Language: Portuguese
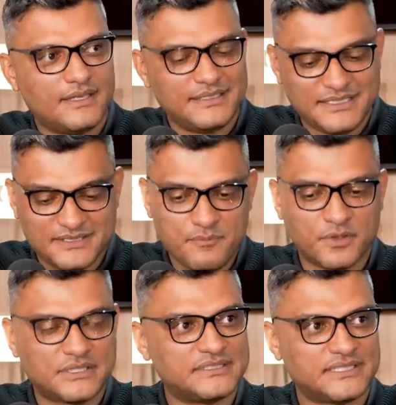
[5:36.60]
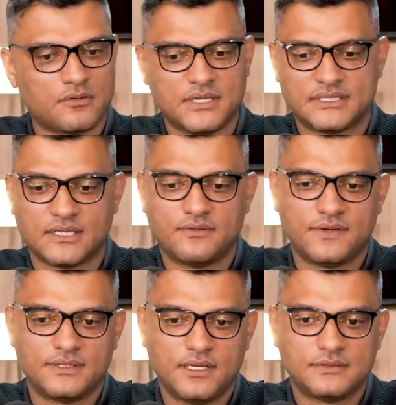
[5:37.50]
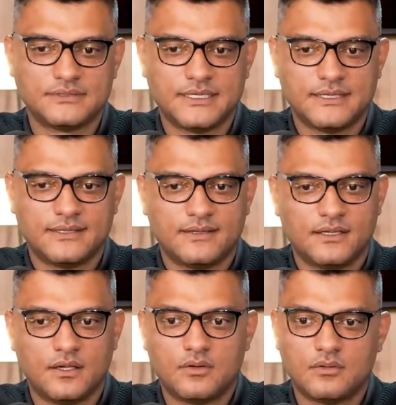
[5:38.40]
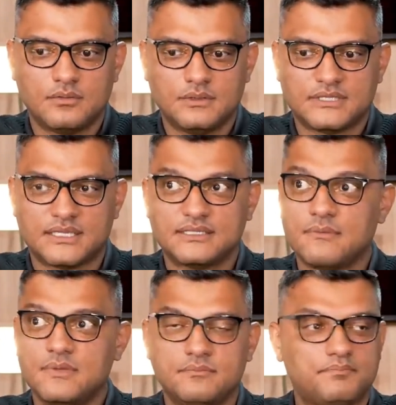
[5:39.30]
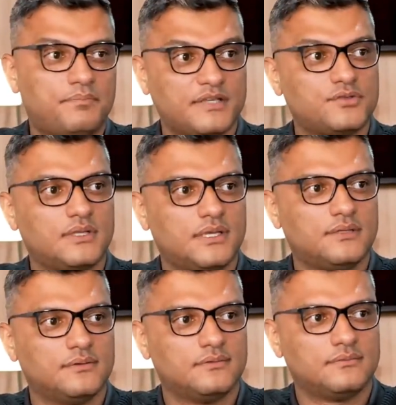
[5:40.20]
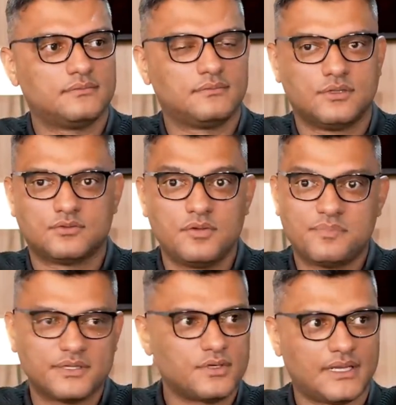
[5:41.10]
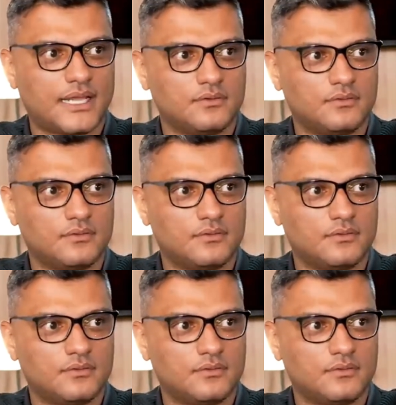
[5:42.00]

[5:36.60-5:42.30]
Isso é importante você estar tá conectado. Eu falei, Deus, eu, isso aqui está me impressionando. Eu estou impressionado